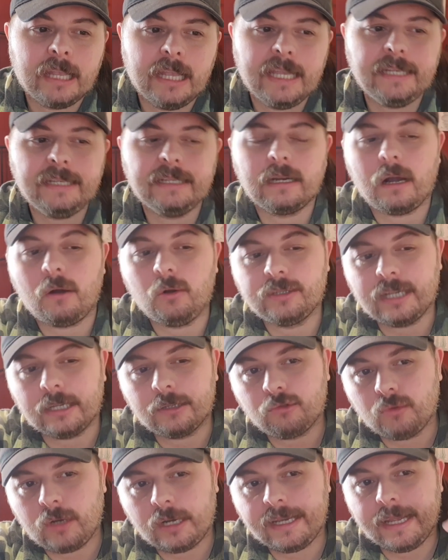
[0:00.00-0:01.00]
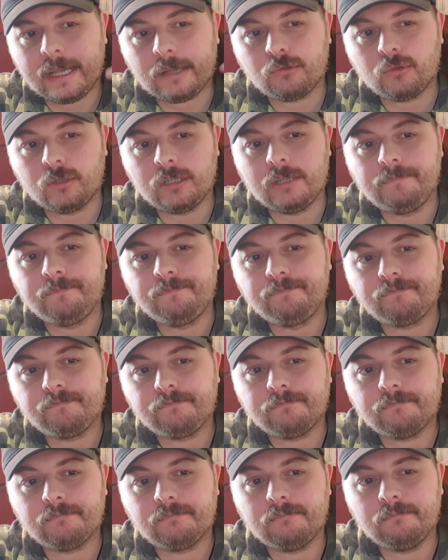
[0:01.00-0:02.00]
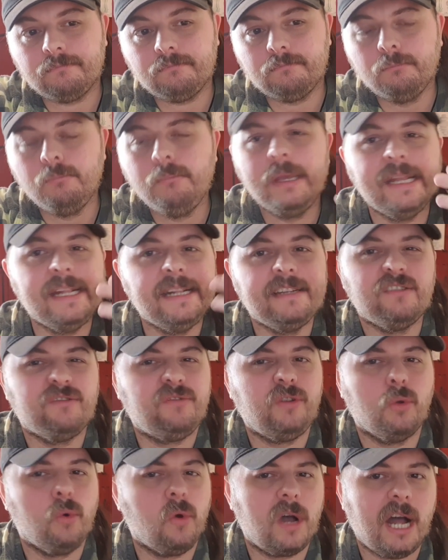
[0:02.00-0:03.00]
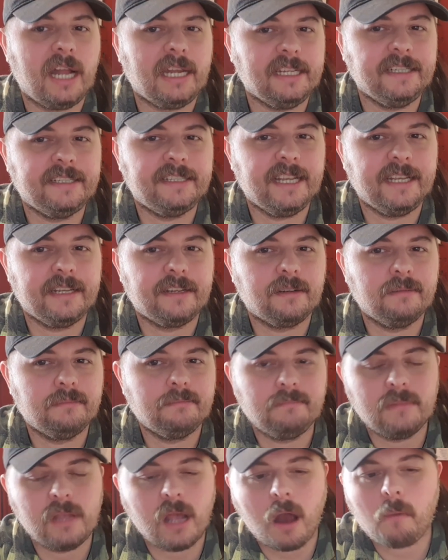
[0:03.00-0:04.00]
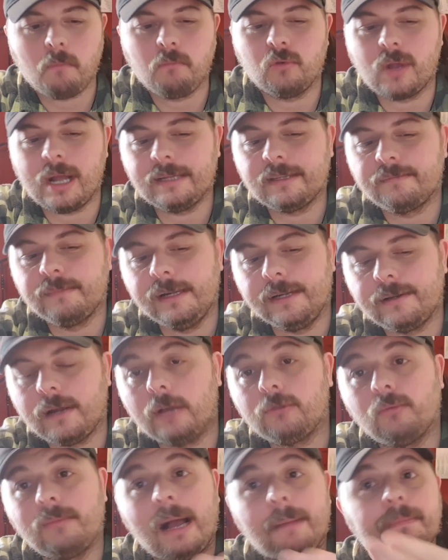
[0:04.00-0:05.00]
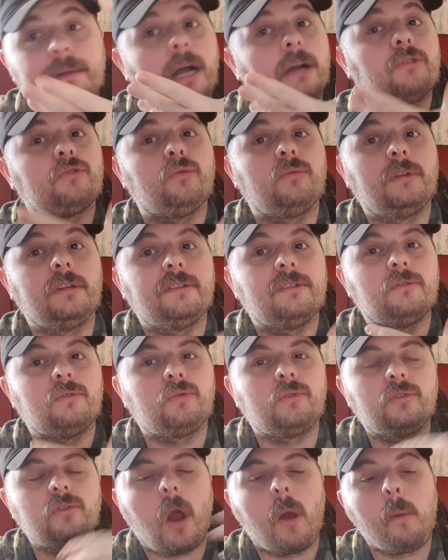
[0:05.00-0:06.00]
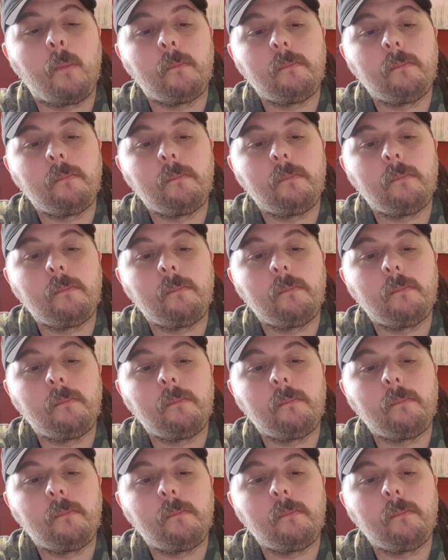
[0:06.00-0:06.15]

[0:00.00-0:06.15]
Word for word: hinten raus hast du dann eher so eine milde Floralität. Ja, so ganz mild, also im Abgang so. Ne? Unten